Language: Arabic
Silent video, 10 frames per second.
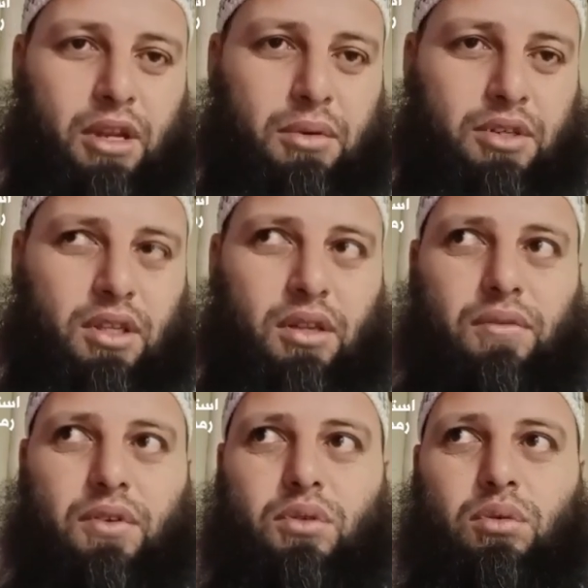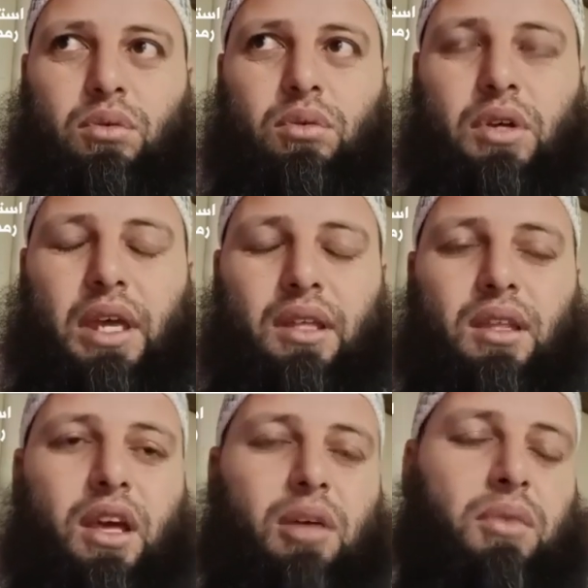عليه باش يتنفس
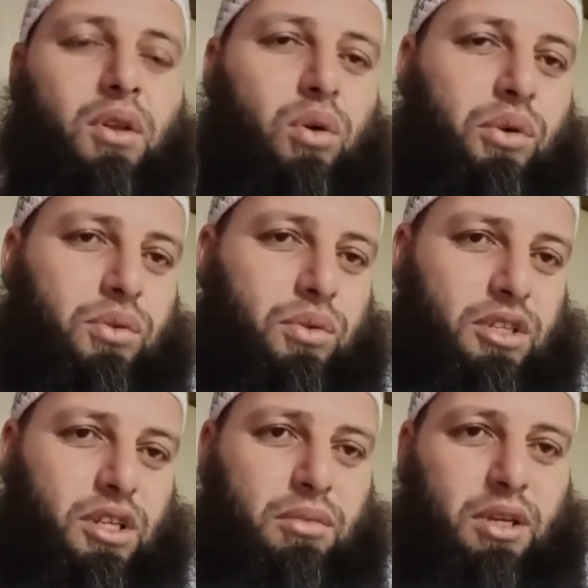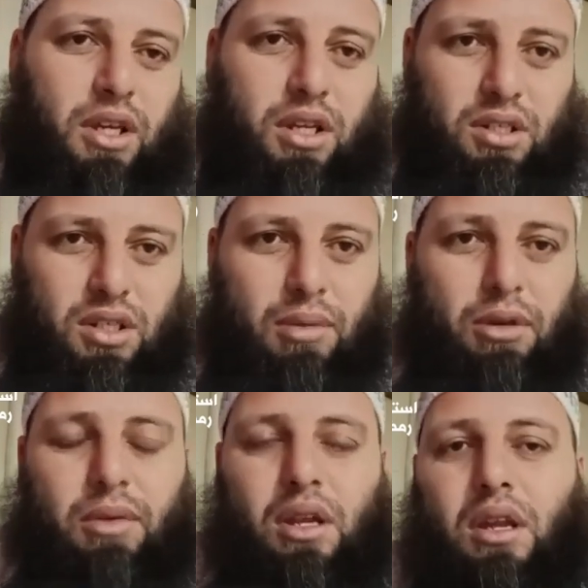وكيضيق من خصوصا ملي كيجتمع
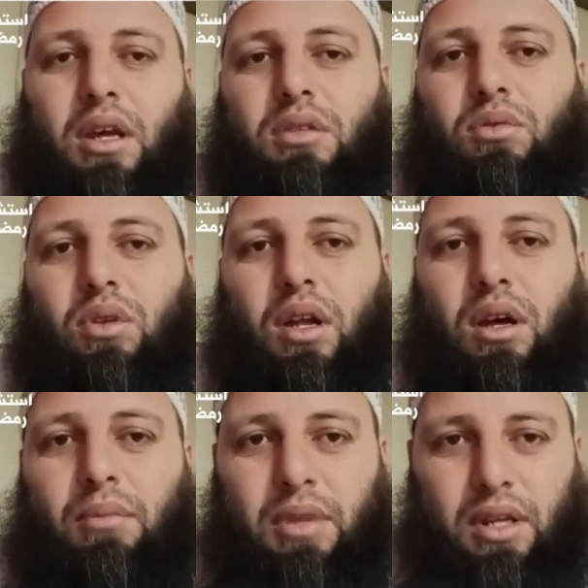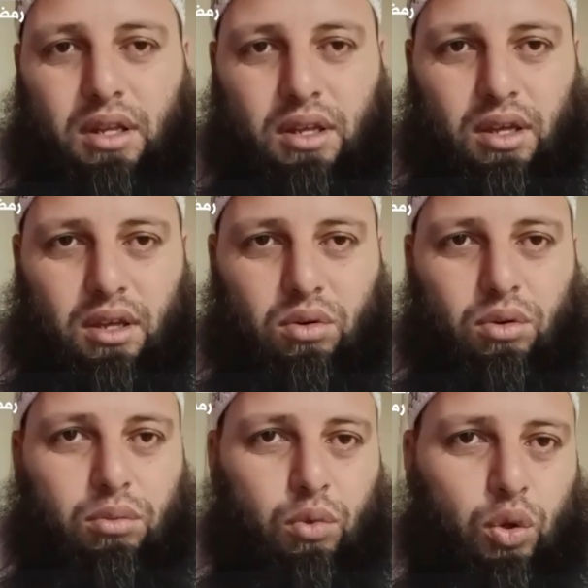مع الناس ولا ملي
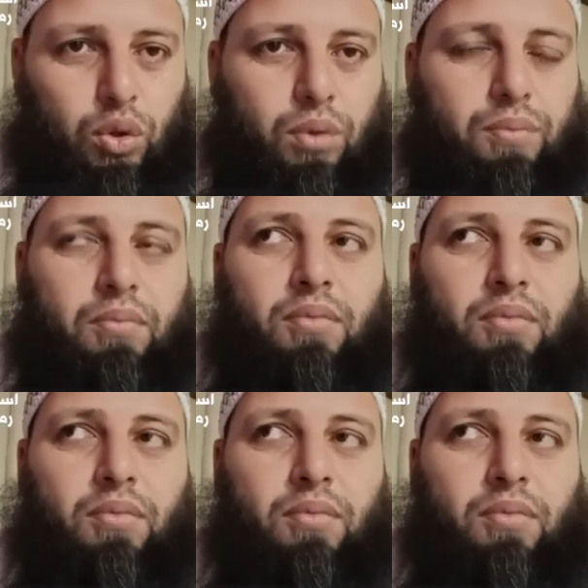كيكون بوحدو